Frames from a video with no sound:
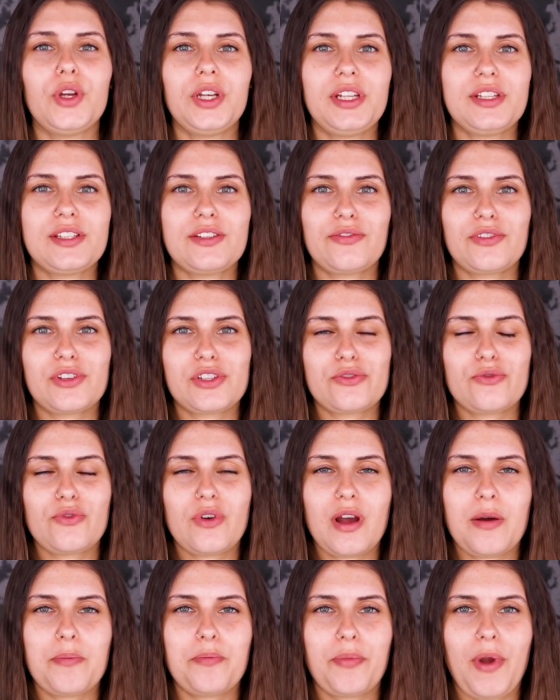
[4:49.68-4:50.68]
Für diese
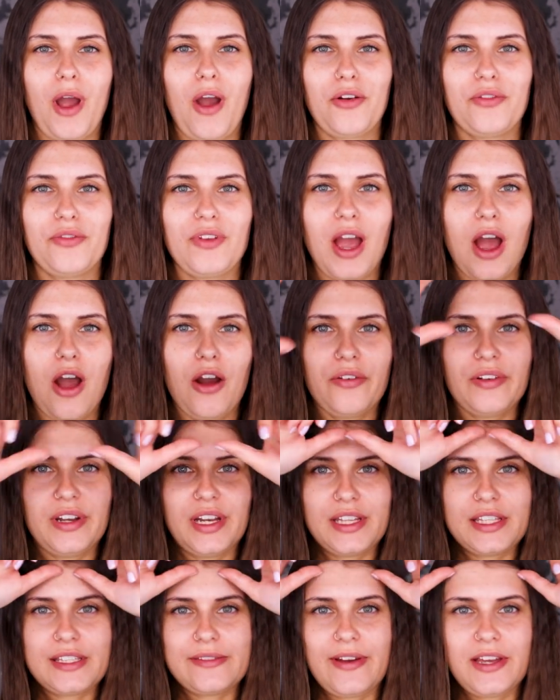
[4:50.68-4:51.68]
Frisur brauchen wir auch
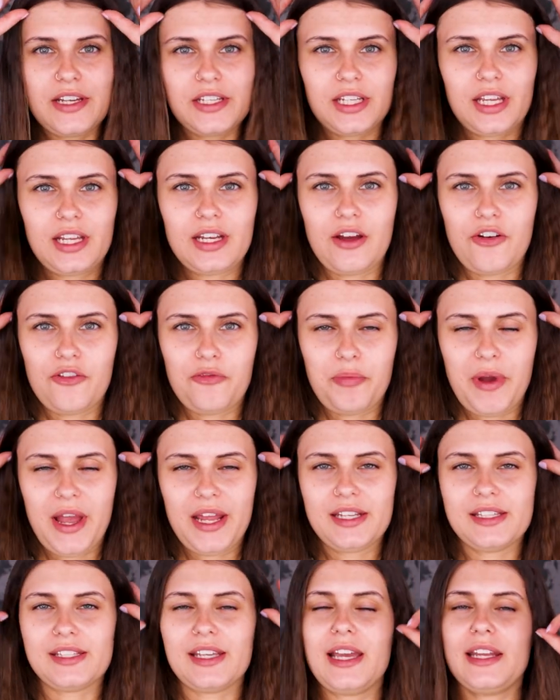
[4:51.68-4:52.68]
wieder zwei Strähnen auf
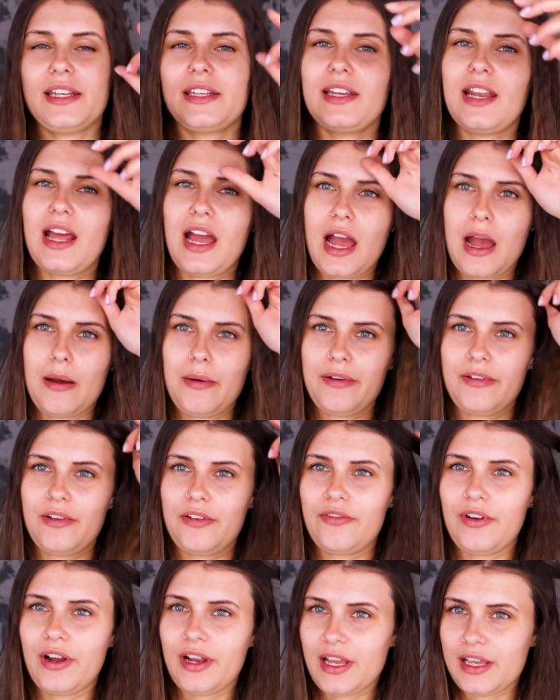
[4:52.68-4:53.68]
beiden Seiten, aber wir
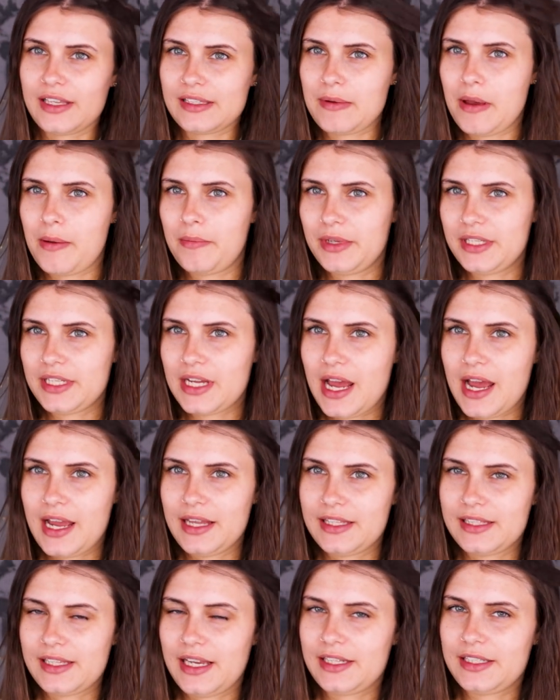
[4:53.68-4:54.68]
fangen erstmal mit der
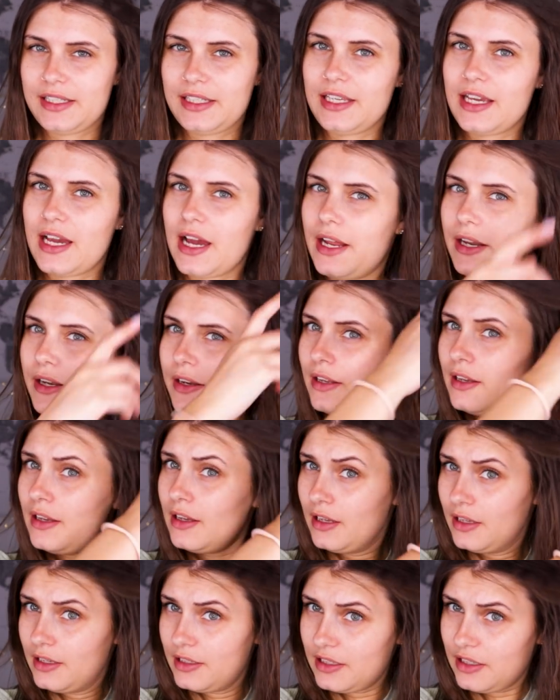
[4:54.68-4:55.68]
einen Seite hier an.
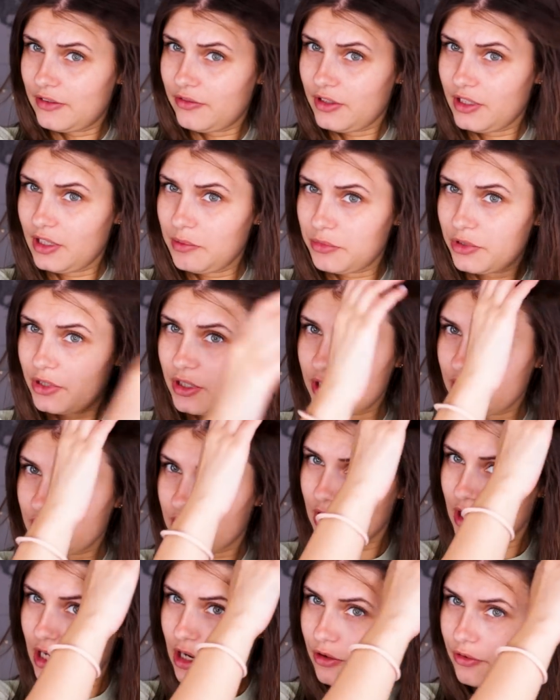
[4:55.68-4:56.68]
Dafür nehmt ihr euch
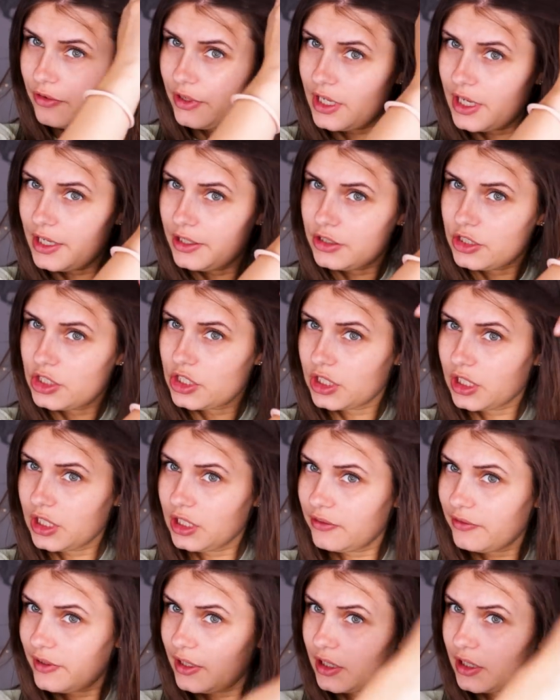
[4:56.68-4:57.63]
hier auch wieder eine Strähne